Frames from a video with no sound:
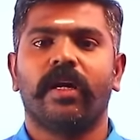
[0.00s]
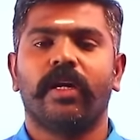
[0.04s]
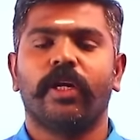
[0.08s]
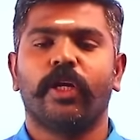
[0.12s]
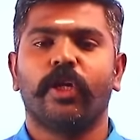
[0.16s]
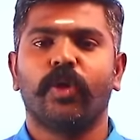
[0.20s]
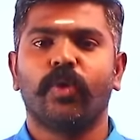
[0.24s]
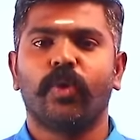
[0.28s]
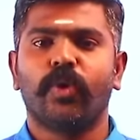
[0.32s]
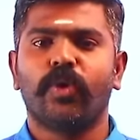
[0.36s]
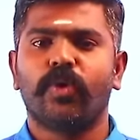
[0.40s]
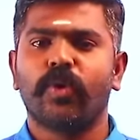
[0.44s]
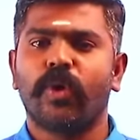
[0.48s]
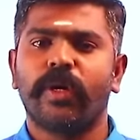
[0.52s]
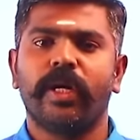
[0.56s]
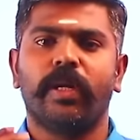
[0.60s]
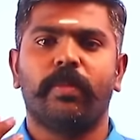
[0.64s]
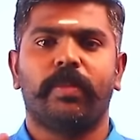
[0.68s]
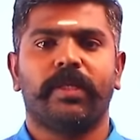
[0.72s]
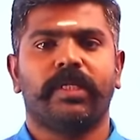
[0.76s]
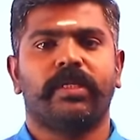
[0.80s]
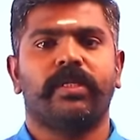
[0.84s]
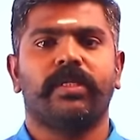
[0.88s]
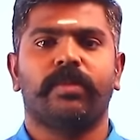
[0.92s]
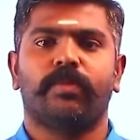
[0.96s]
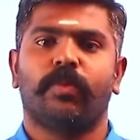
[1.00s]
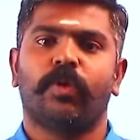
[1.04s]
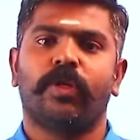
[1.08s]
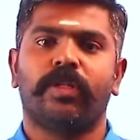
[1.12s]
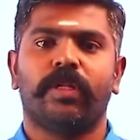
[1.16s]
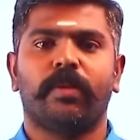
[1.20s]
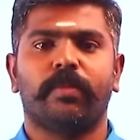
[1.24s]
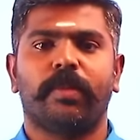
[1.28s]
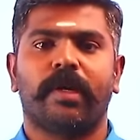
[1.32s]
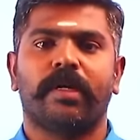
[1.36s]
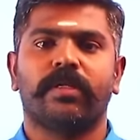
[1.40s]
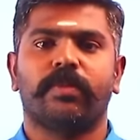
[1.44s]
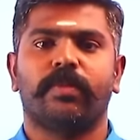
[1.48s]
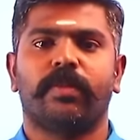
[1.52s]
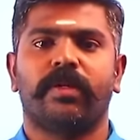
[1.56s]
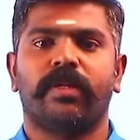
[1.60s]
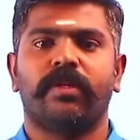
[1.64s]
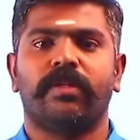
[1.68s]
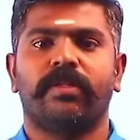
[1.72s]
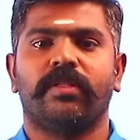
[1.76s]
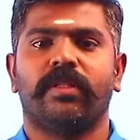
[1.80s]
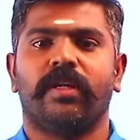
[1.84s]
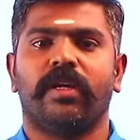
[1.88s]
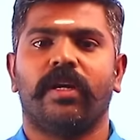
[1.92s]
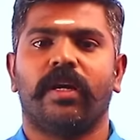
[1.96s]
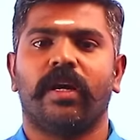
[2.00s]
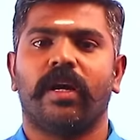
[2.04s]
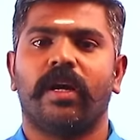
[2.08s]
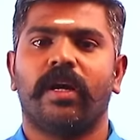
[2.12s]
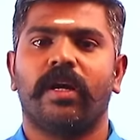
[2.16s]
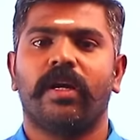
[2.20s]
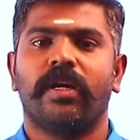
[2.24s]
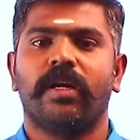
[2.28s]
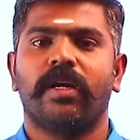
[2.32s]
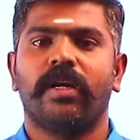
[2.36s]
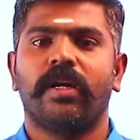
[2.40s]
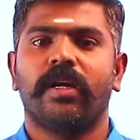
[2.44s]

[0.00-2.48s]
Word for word: இன்னொரு டுவெண்ட்டி பர்சன்டேஜ் போட்டிருந்தா பாஸ் பண்ணியிருந்திருக்கலாம்